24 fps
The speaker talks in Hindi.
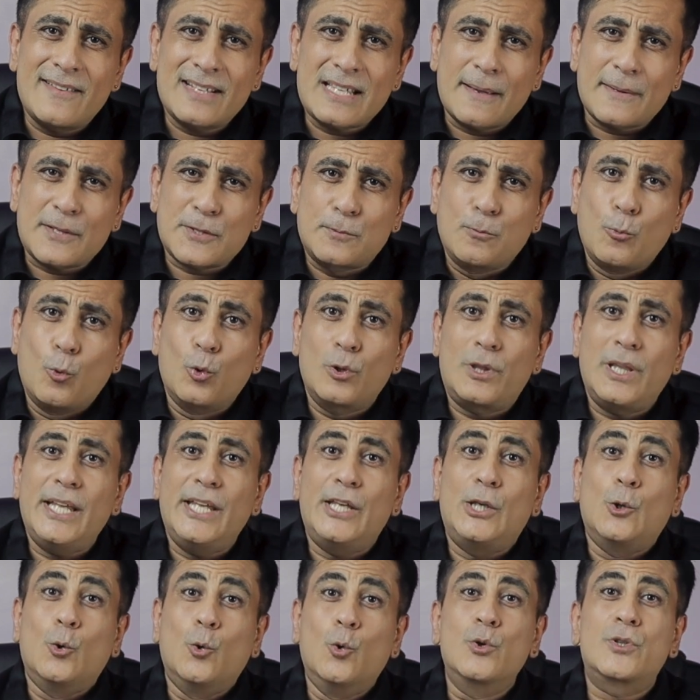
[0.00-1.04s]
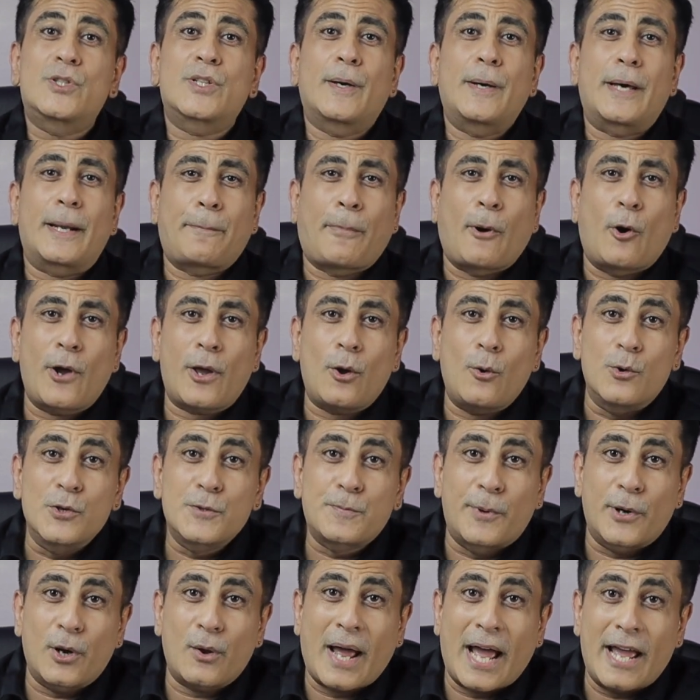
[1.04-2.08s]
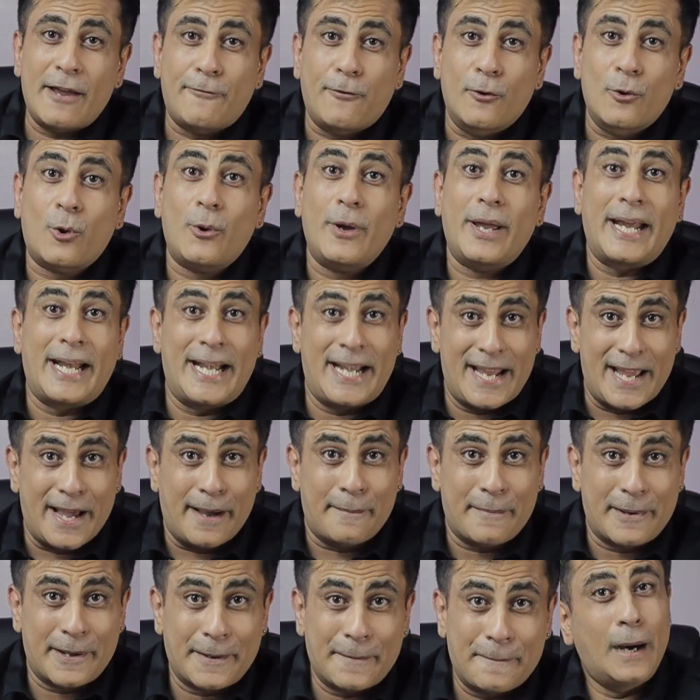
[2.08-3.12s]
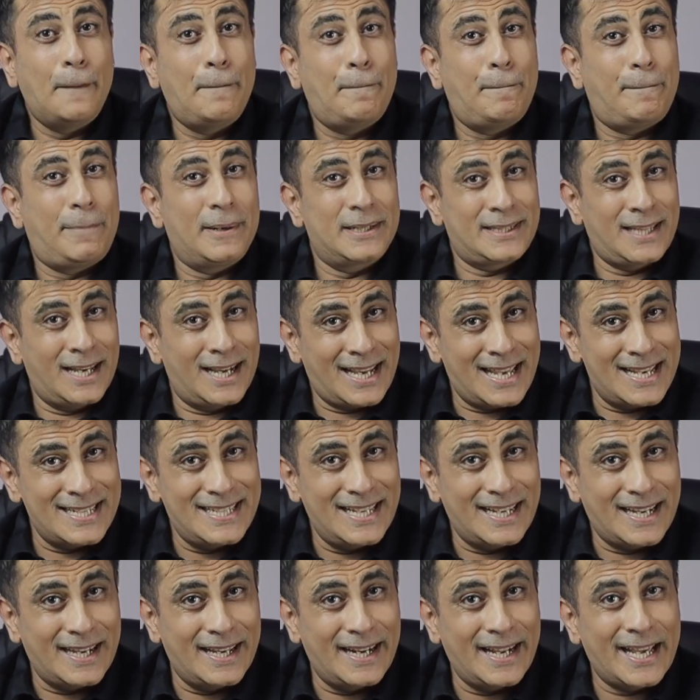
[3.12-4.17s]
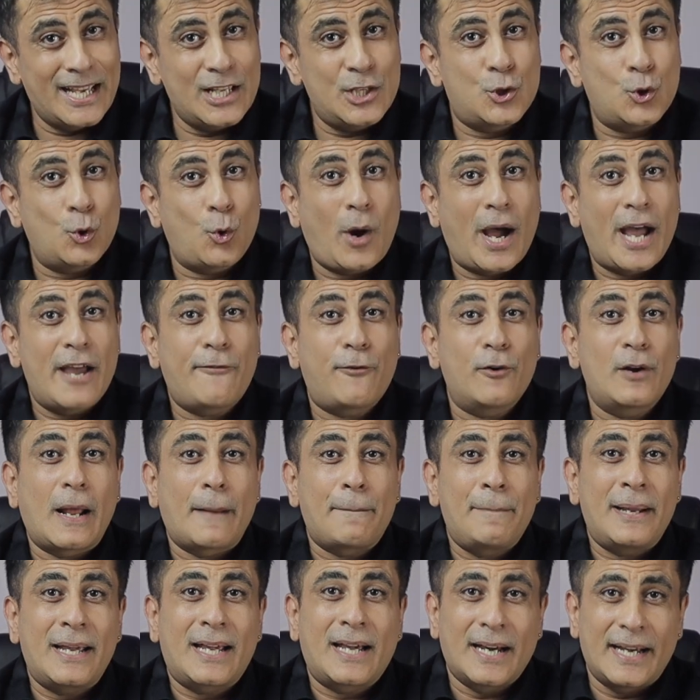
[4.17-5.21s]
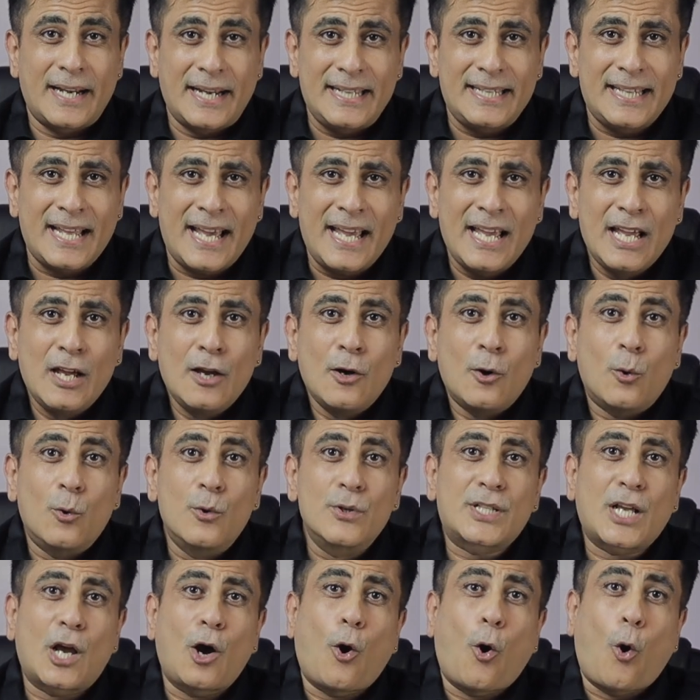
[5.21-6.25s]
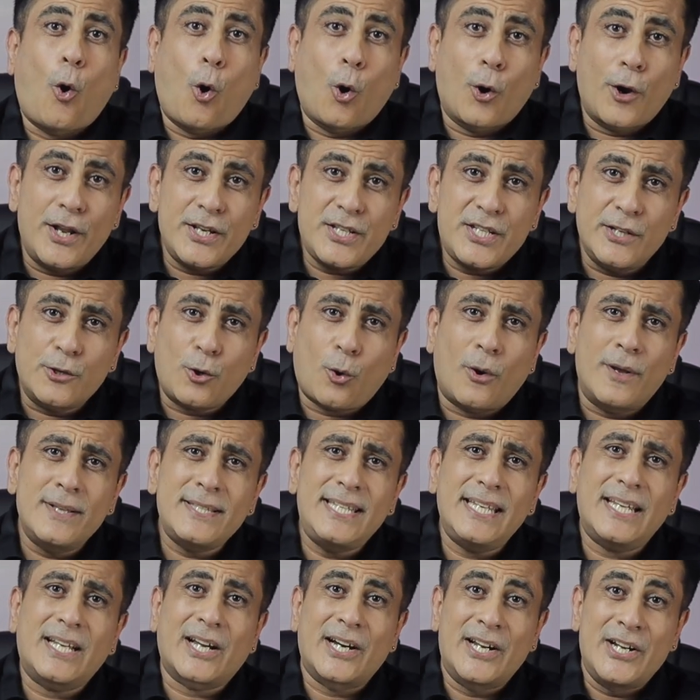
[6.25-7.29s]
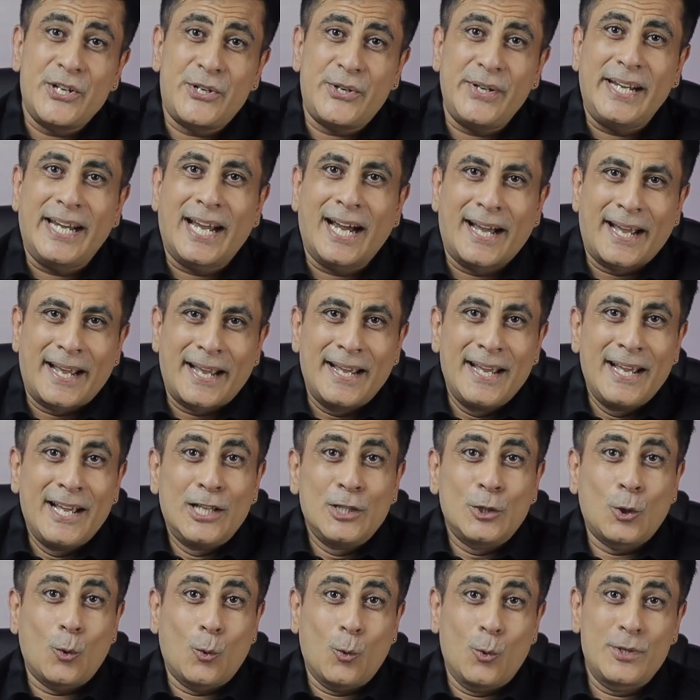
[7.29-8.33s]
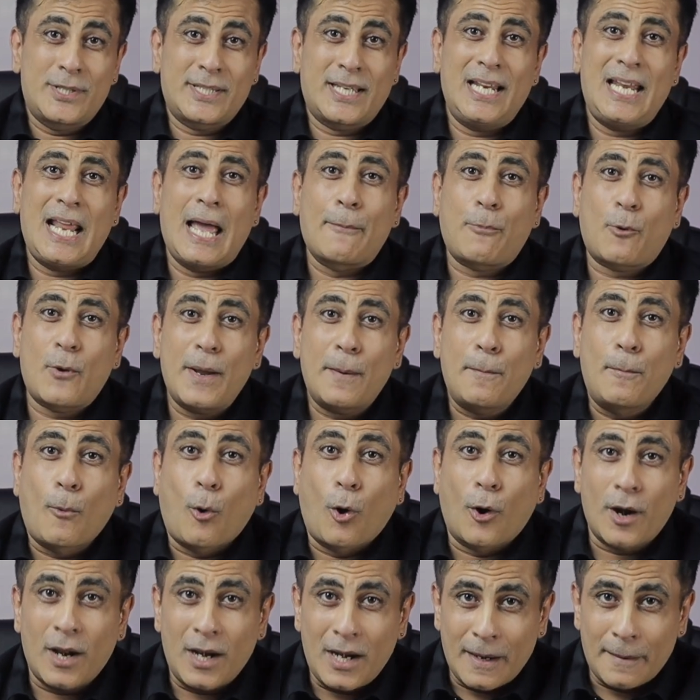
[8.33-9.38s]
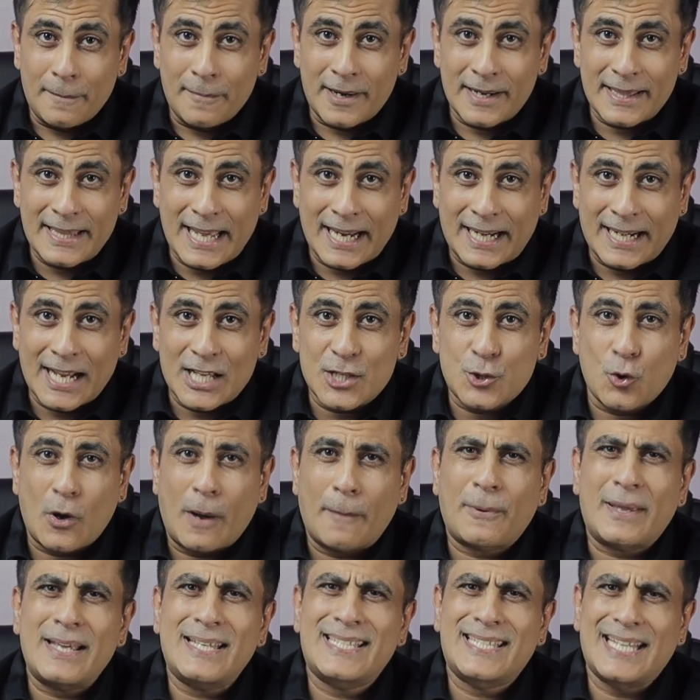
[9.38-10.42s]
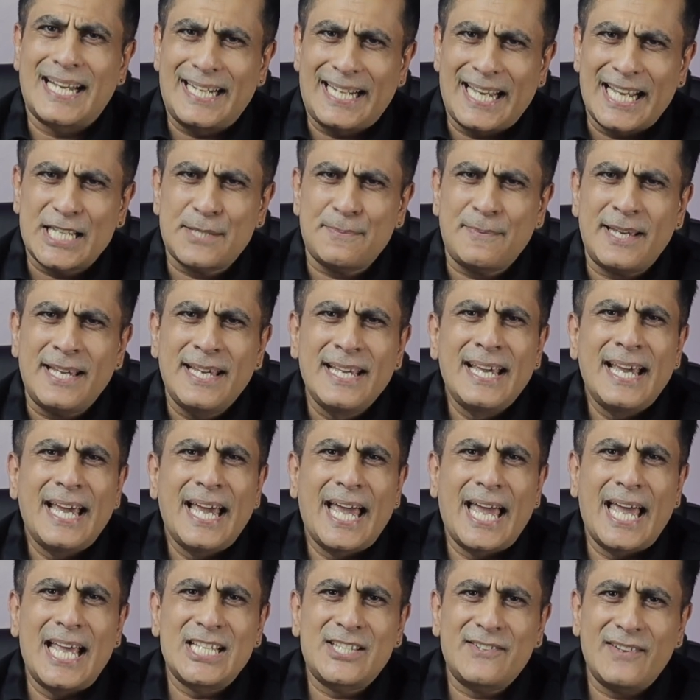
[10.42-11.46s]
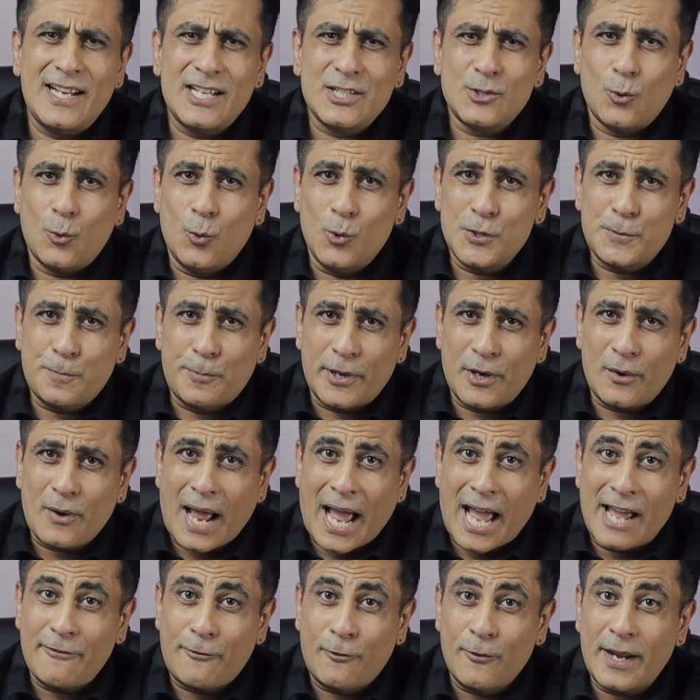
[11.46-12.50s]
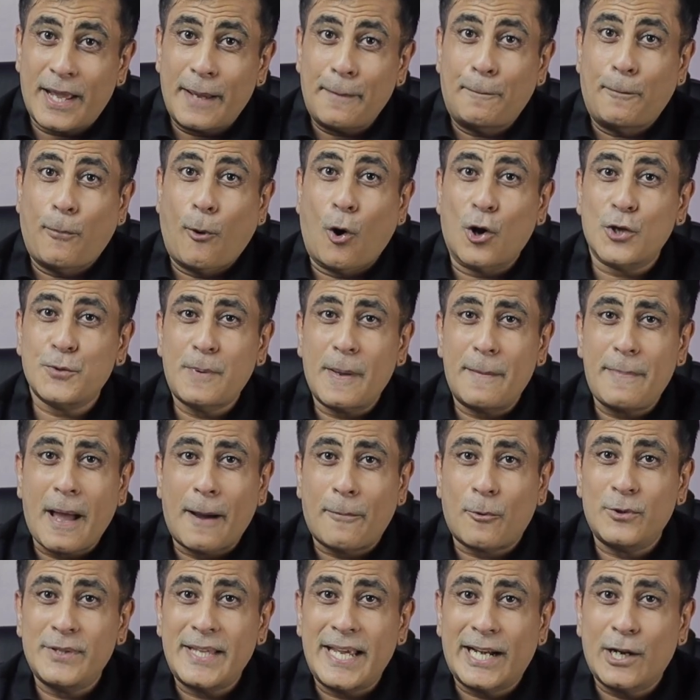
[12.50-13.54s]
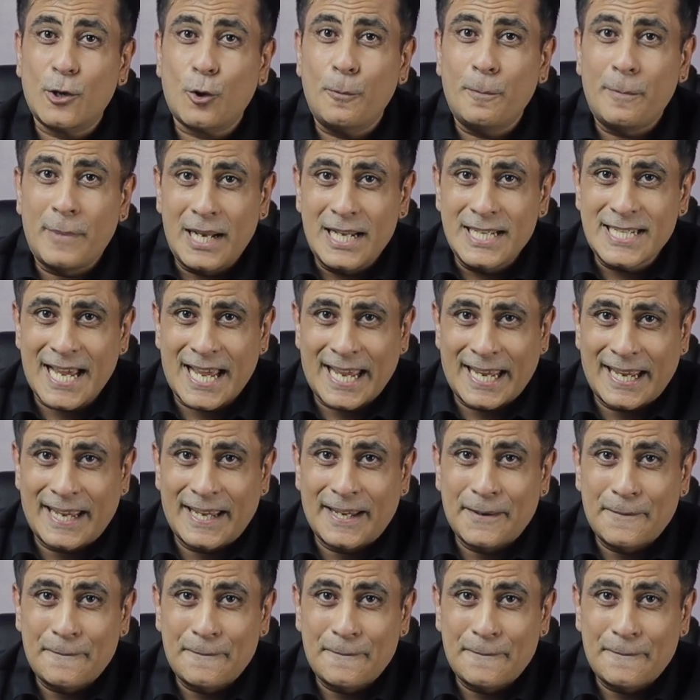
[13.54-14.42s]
वजह स्मूथली यूज कर पाओगे उस पर्टिकुलर आईफोन को इंडिया में अब पता कैसे करेंगे जो आईफोन आपने खरीदा है उसका ओरिजिन कौन सी कंट्री का है तो उसके लिए आपको एक मॉडल नंबर देखना है जो आपके सेटिंग्स में एज वेल एज उस पर्टिकुलर आईफोन के बॉक्स पे भी आपको देखने को मिल जाएंगे